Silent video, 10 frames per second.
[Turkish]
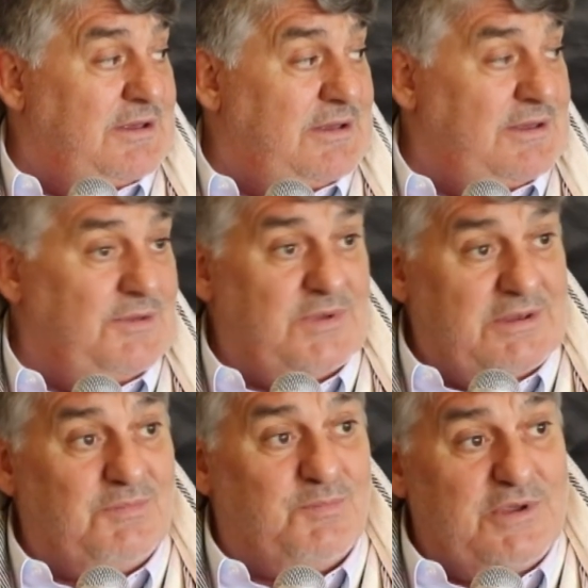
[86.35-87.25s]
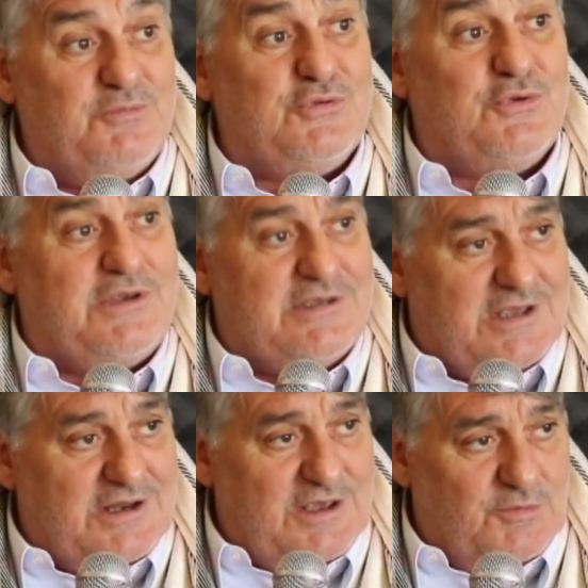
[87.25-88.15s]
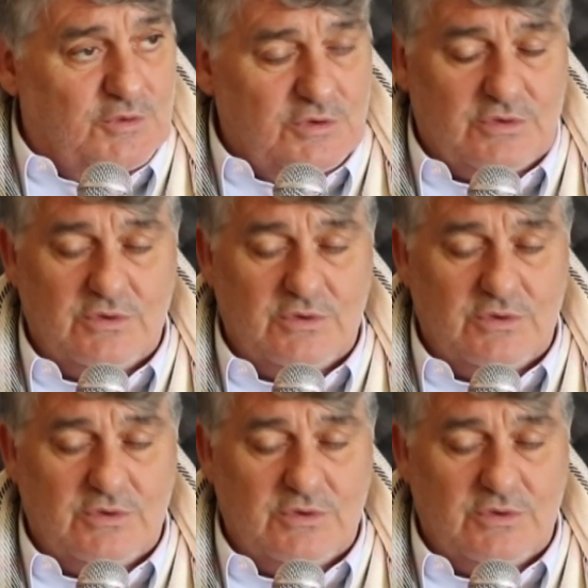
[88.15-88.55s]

e, bir, bir buçuk iki seneyi bulur.